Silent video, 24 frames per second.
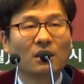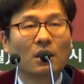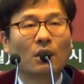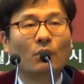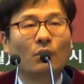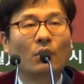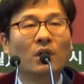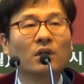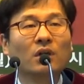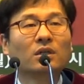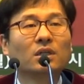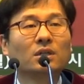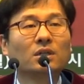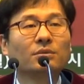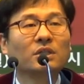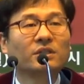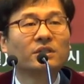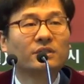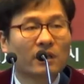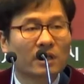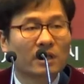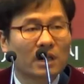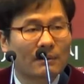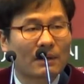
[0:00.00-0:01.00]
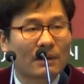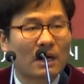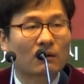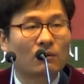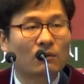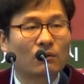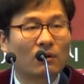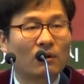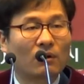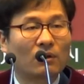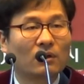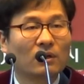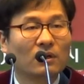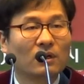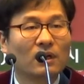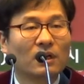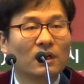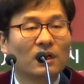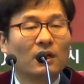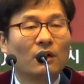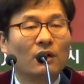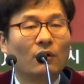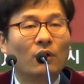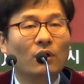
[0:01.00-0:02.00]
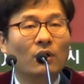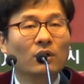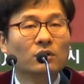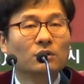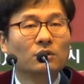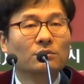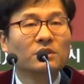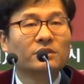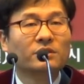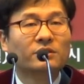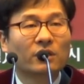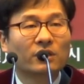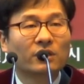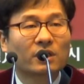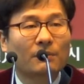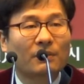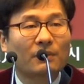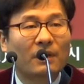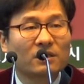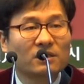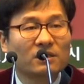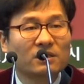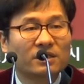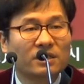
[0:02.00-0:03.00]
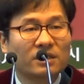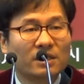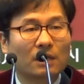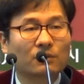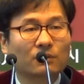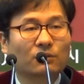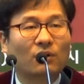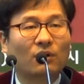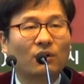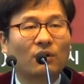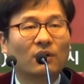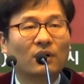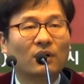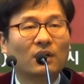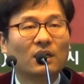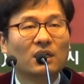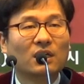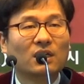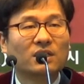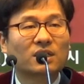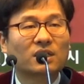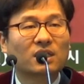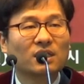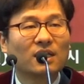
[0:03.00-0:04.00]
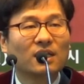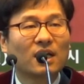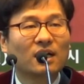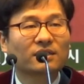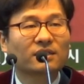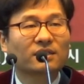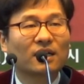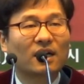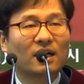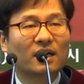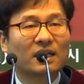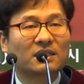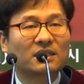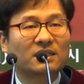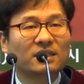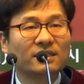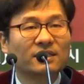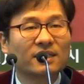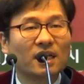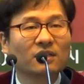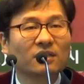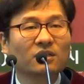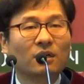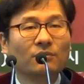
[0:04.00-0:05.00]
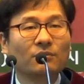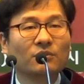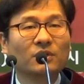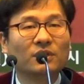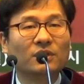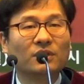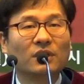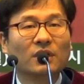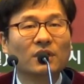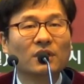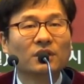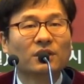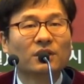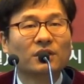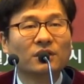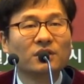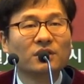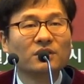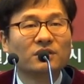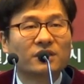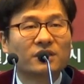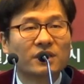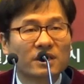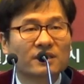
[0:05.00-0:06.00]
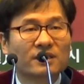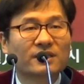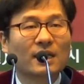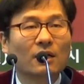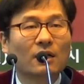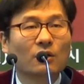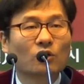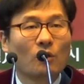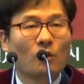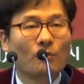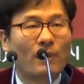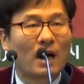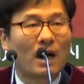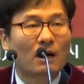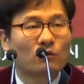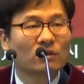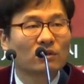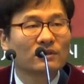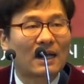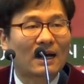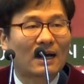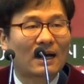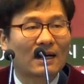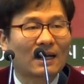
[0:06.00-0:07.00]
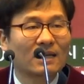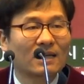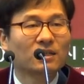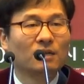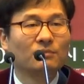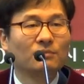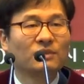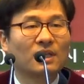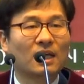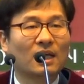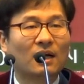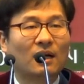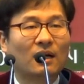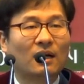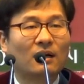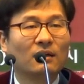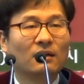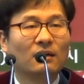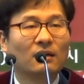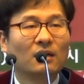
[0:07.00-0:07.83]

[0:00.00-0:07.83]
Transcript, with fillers: 월급을 적게 받고 월급을 적게 받을지라도 신앙생활에 지장이 없는 그런 직장으로 바꿔나가라 이겁니다.